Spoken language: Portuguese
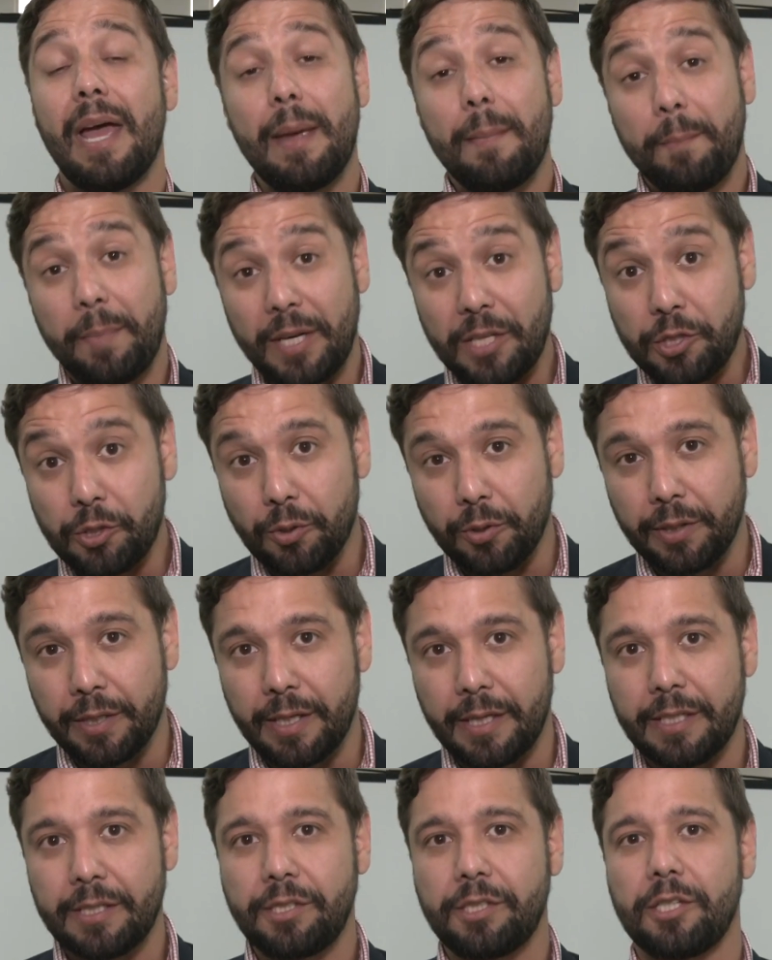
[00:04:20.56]
É
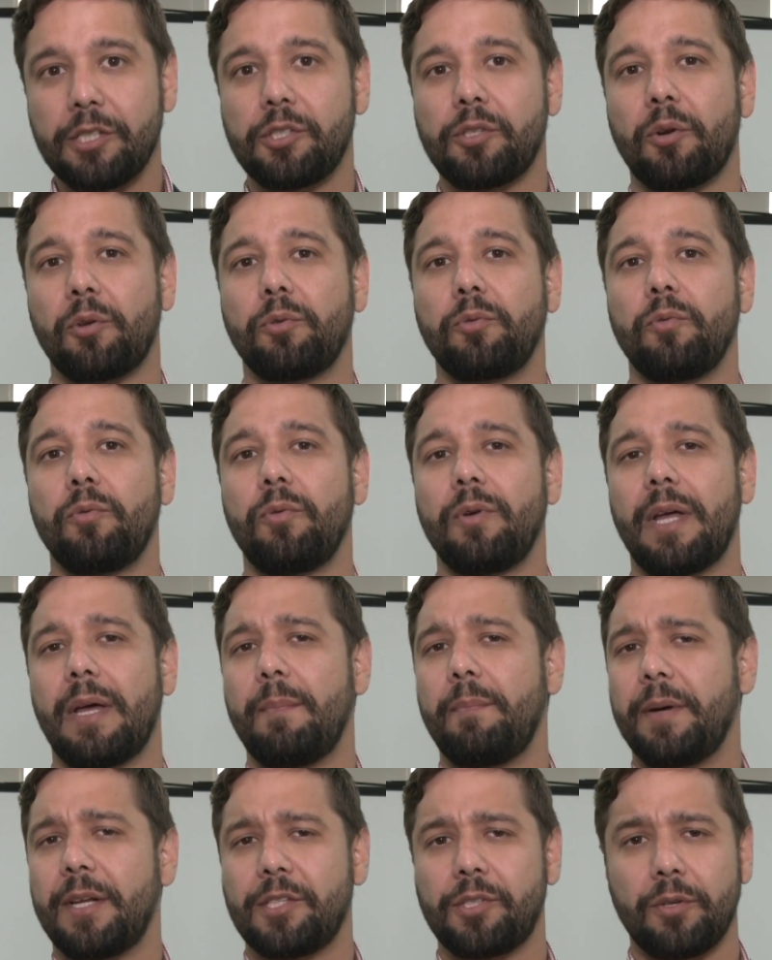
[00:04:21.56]
impressionante a estrutura, é
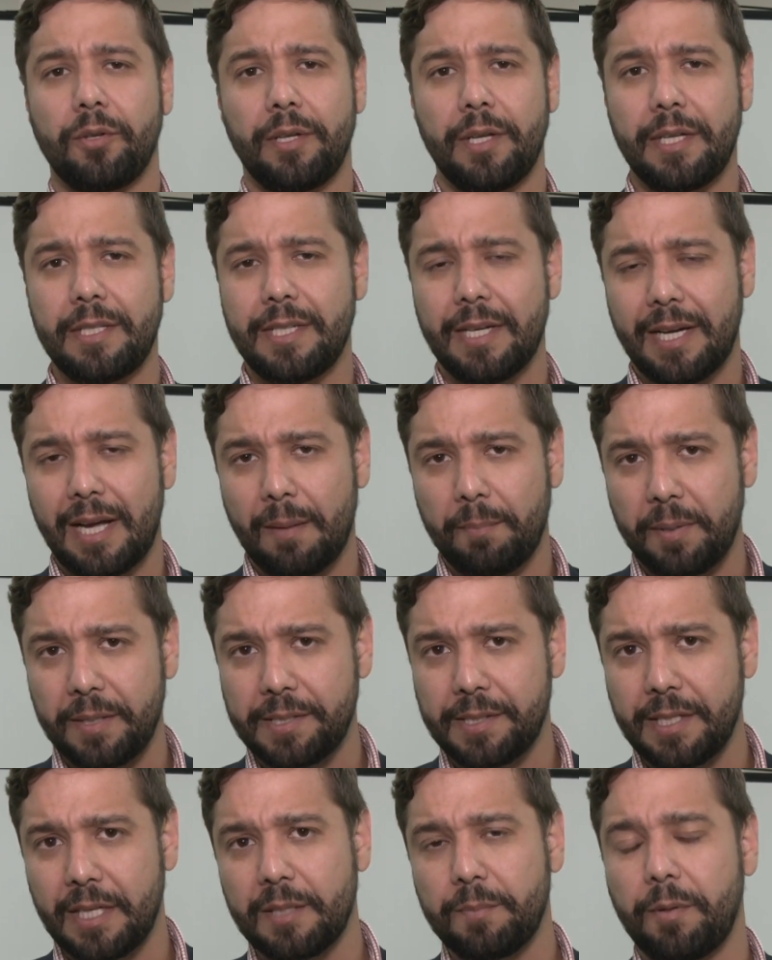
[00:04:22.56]
impressionante a
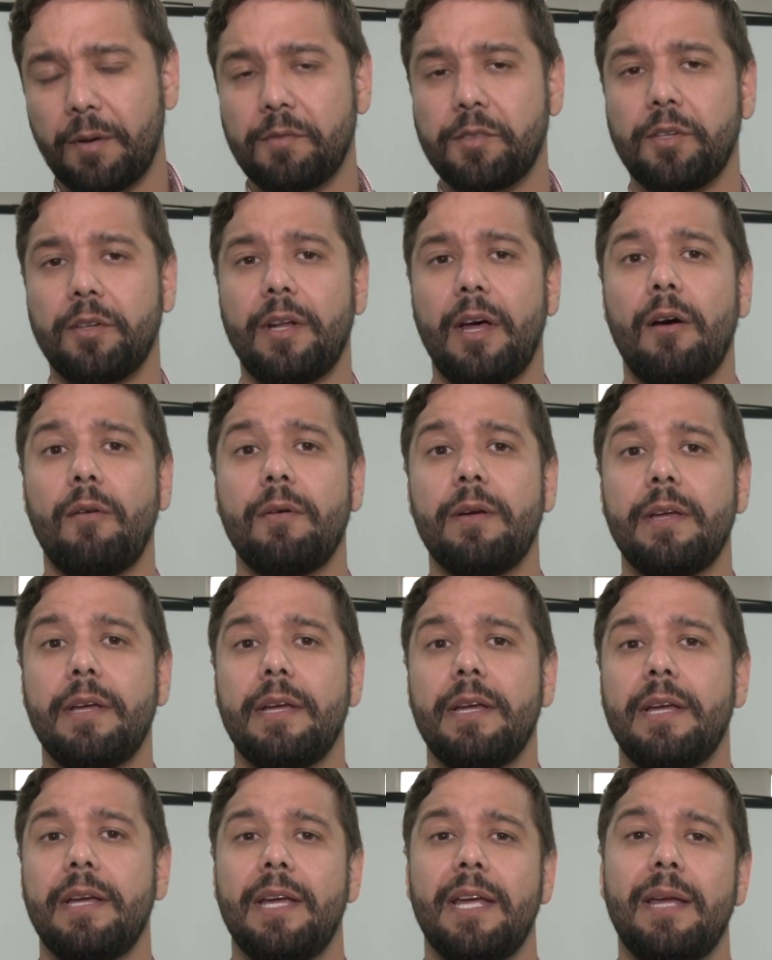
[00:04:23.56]
capacidade profissional
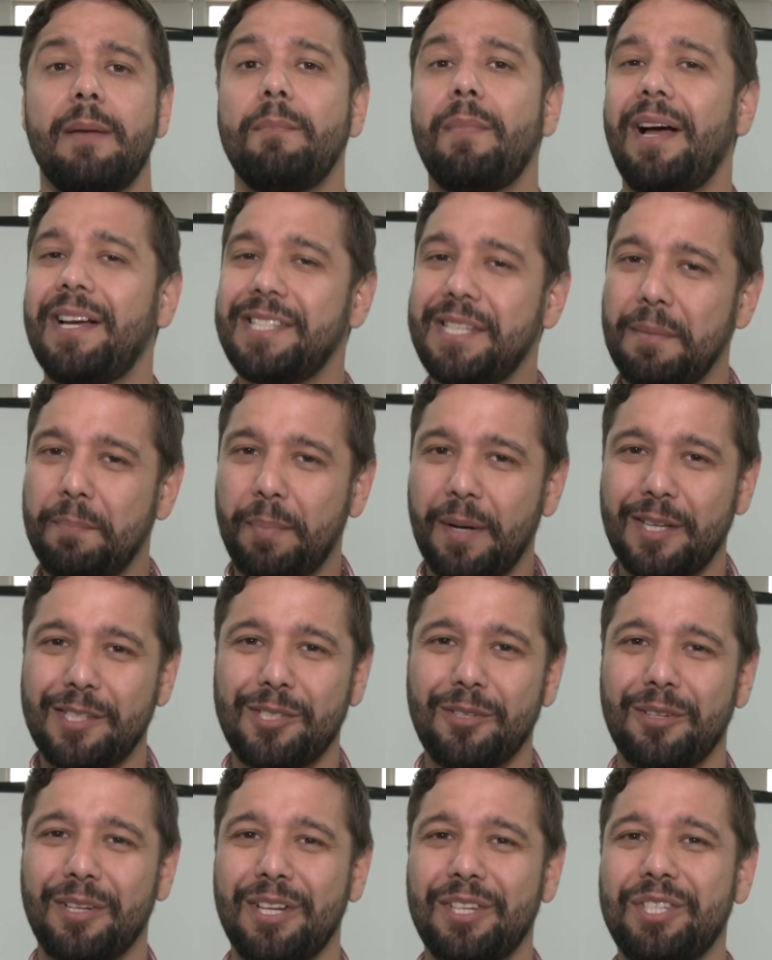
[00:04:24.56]
e mais
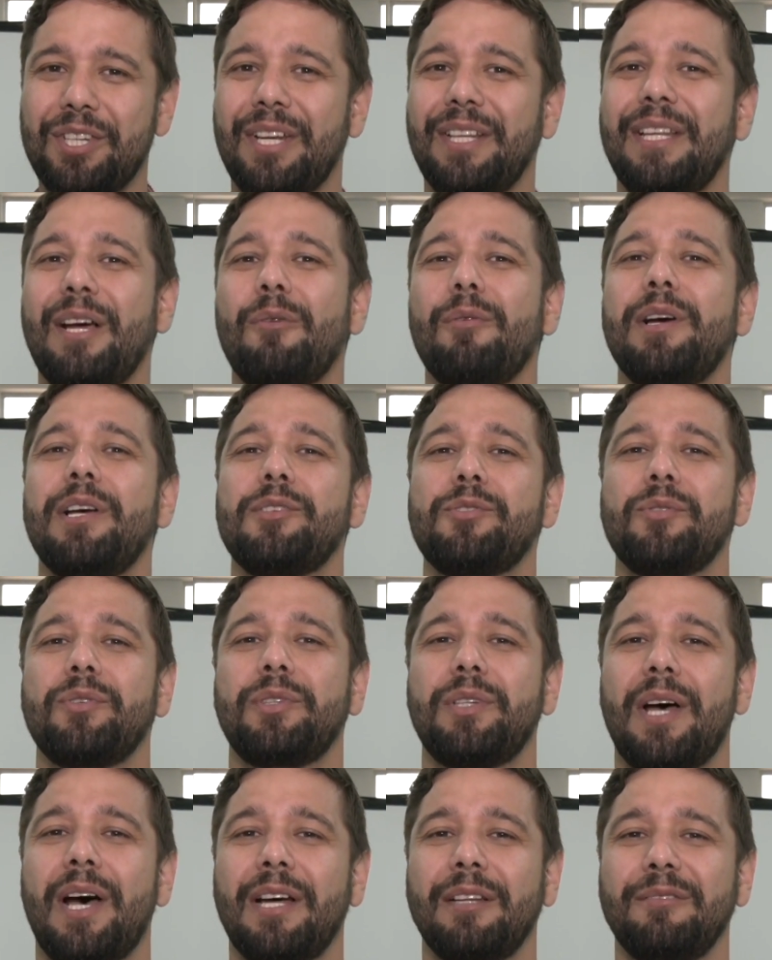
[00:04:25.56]
impressionante ainda é o
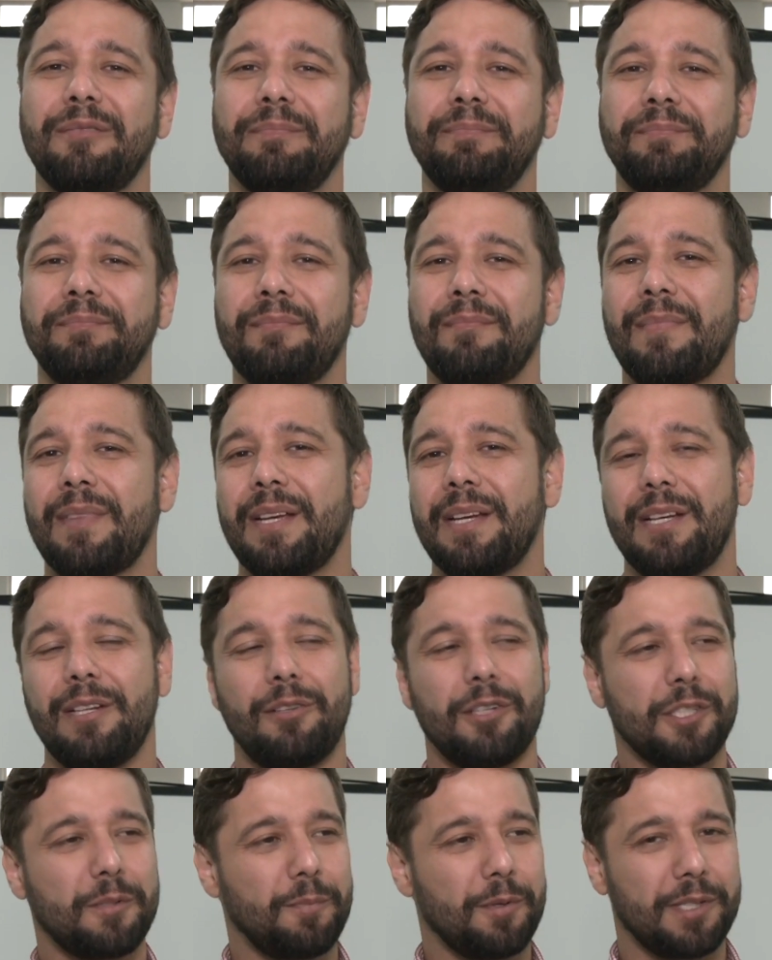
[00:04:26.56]
resultado, que
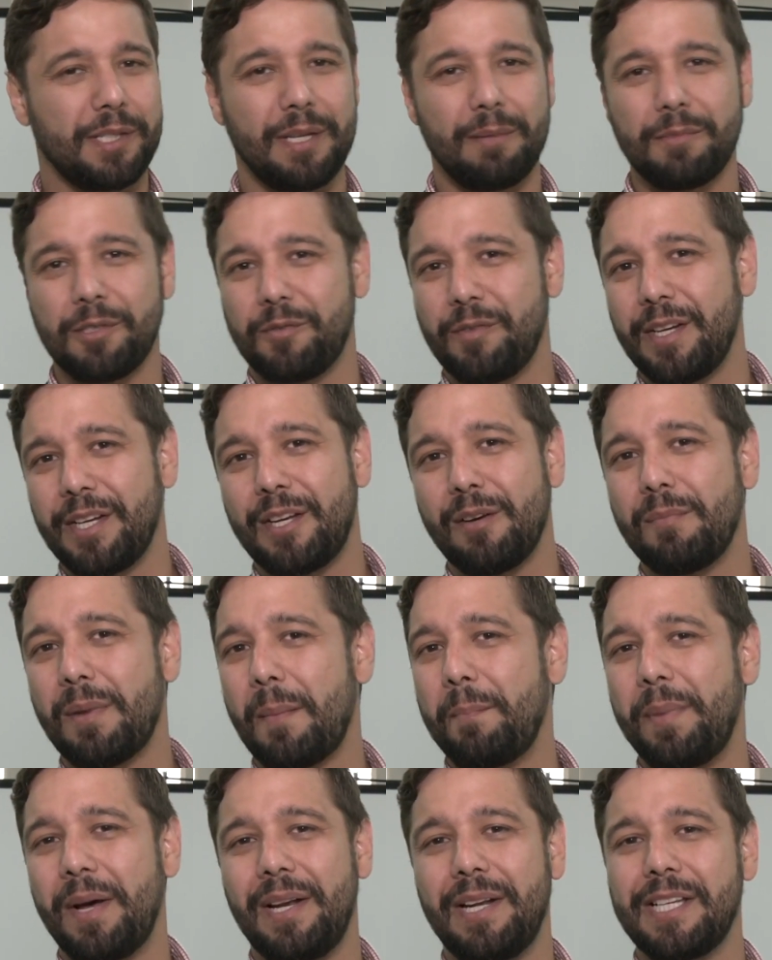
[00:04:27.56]
nós podemos ver é uma
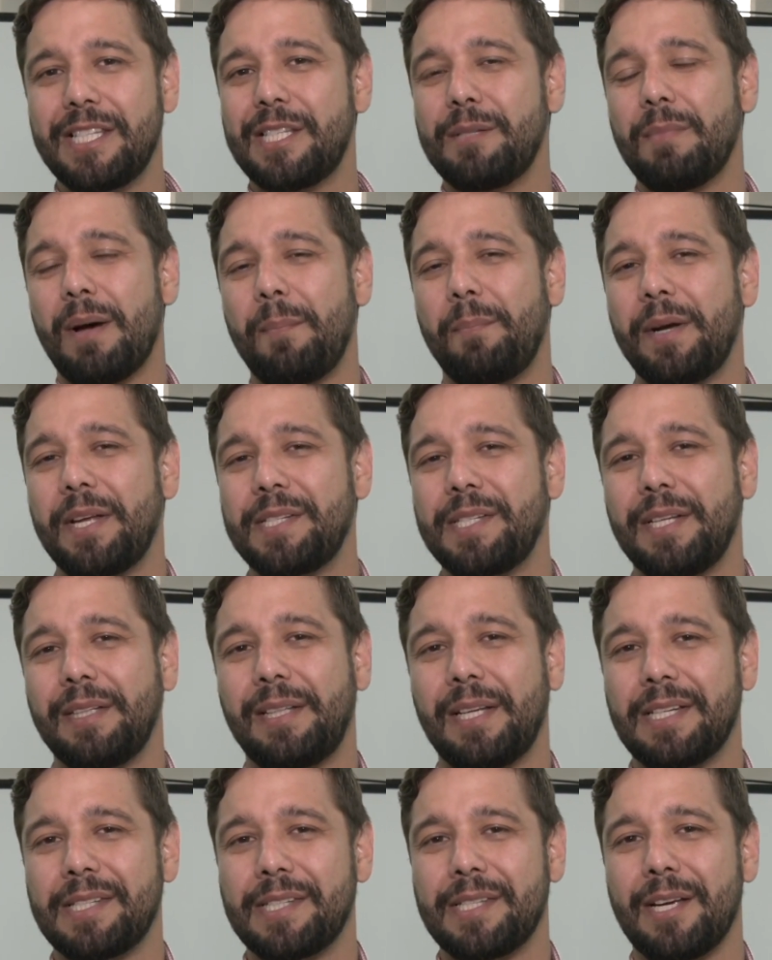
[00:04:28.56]
belíssima
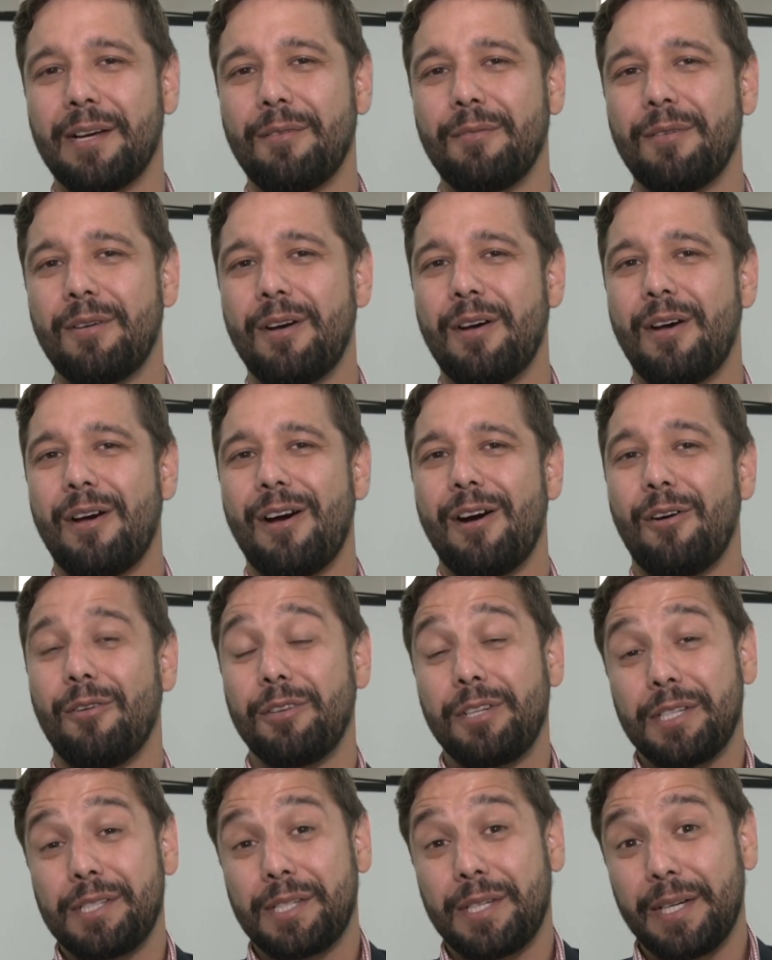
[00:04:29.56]
apresentação,
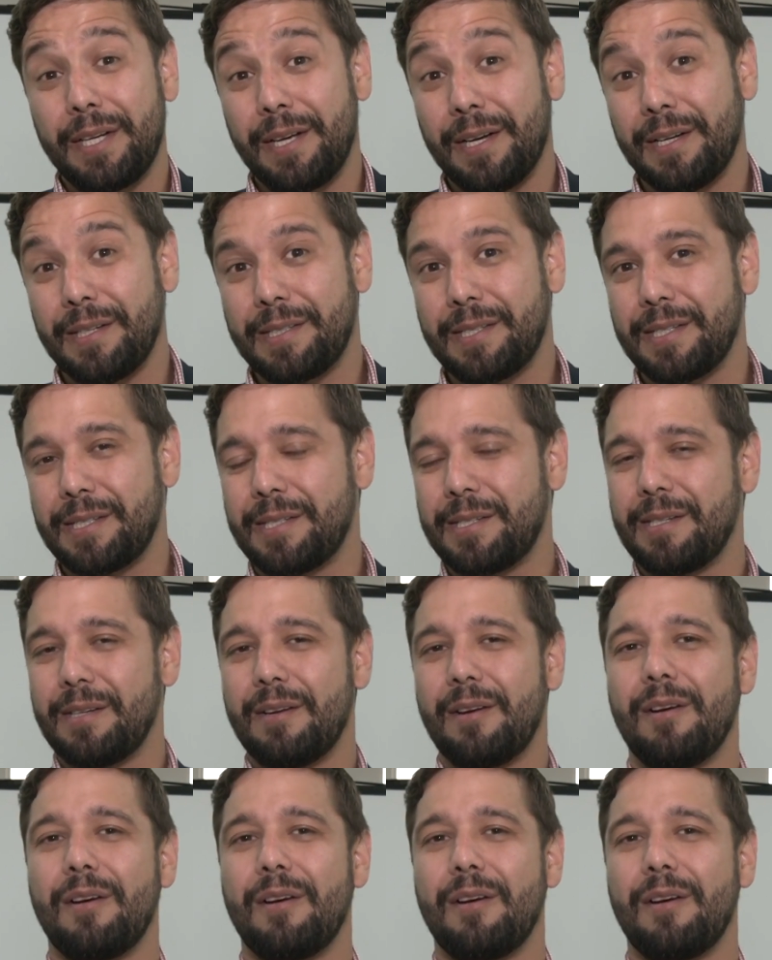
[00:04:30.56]
onde as crianças